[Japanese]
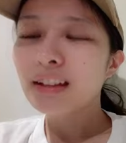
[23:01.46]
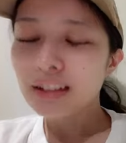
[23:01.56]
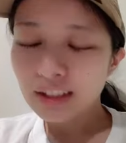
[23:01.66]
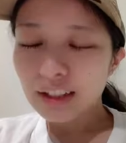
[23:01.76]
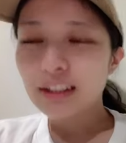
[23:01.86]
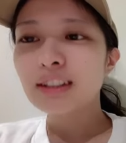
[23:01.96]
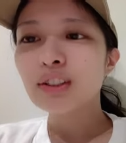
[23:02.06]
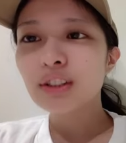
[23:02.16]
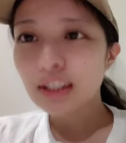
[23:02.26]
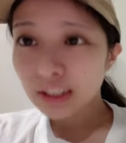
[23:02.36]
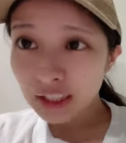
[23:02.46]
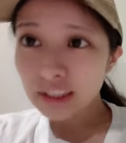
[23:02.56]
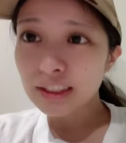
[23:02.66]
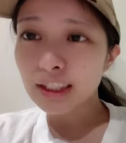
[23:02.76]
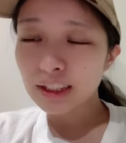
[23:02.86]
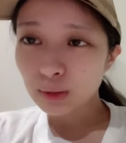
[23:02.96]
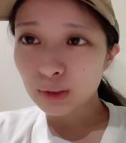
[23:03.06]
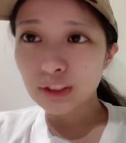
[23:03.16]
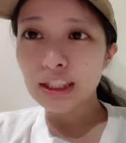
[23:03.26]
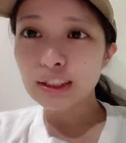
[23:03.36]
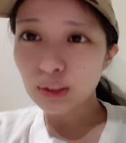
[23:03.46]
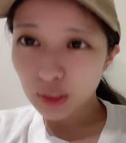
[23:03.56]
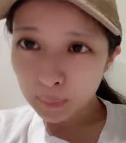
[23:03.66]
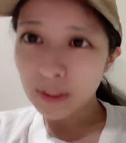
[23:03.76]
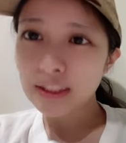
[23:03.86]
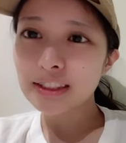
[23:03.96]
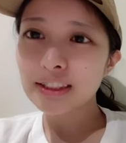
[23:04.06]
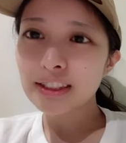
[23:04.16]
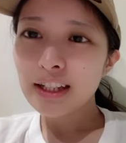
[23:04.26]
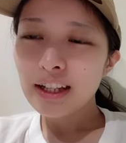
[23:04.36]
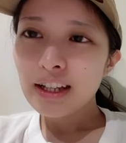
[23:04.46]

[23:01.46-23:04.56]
だけ、それだけ先にお伝えしときます。